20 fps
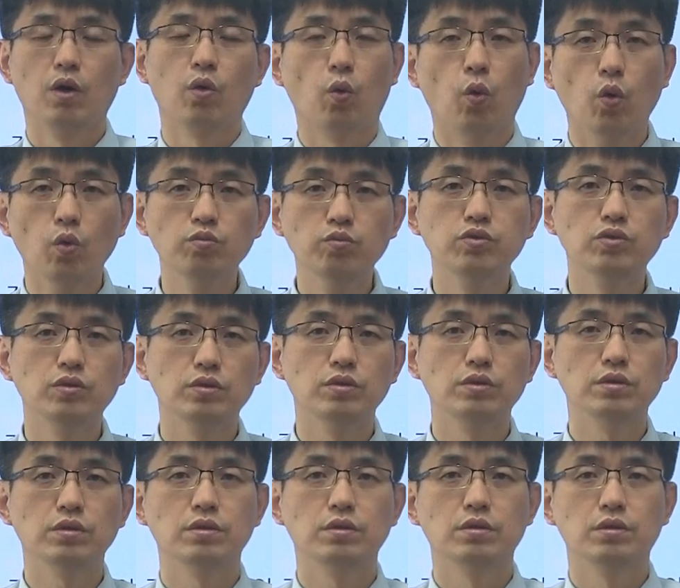
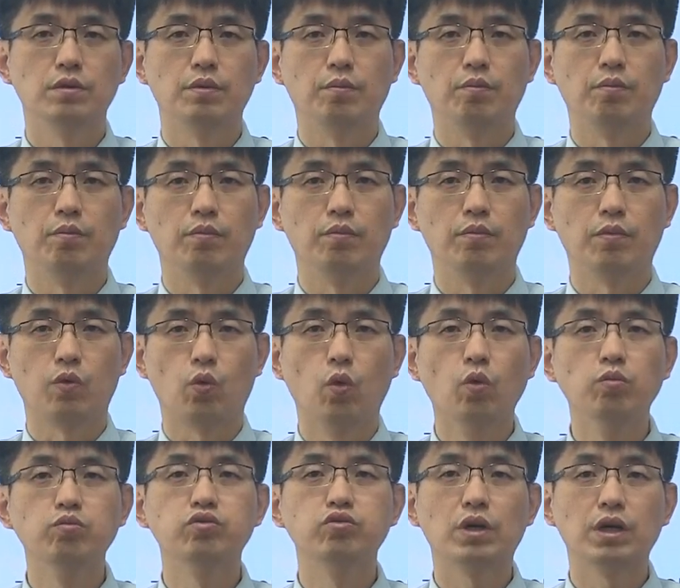
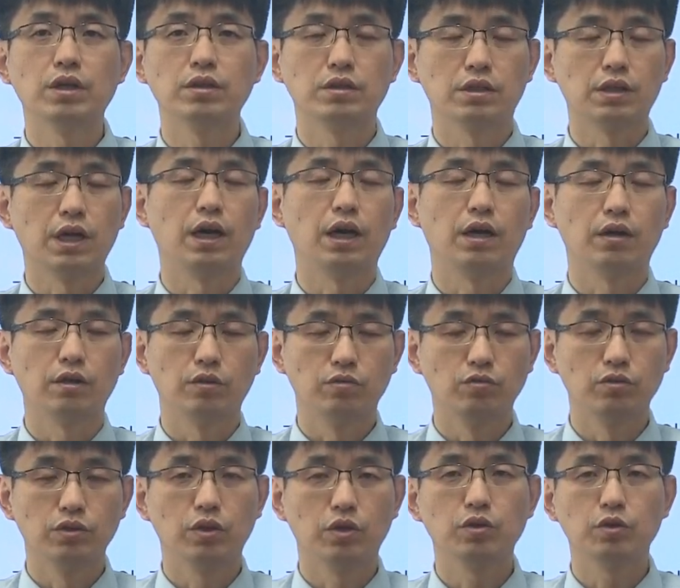그러니까
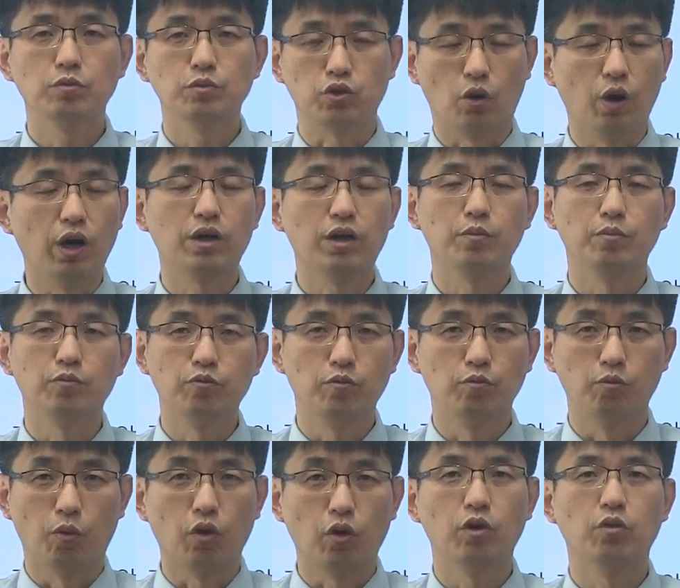우리 형님이 정확히
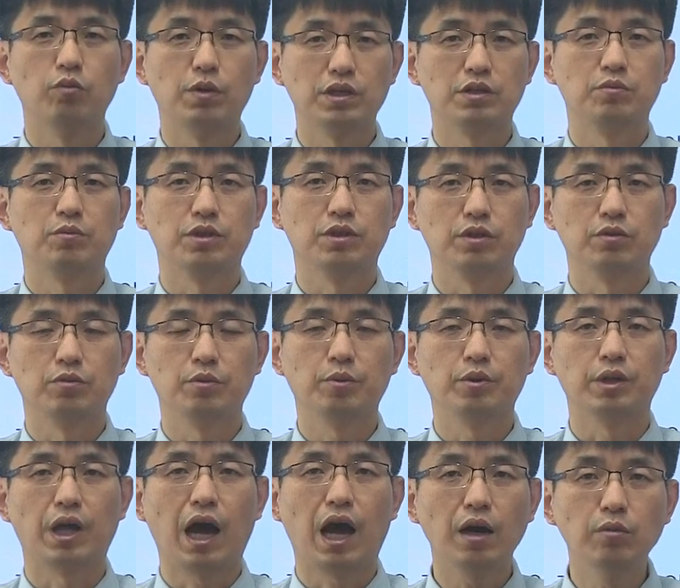뭐라고
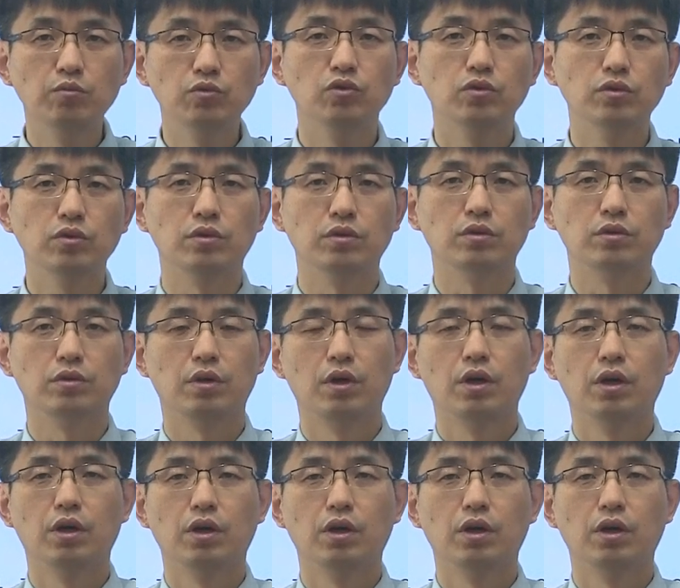말씀하시냐면 학문은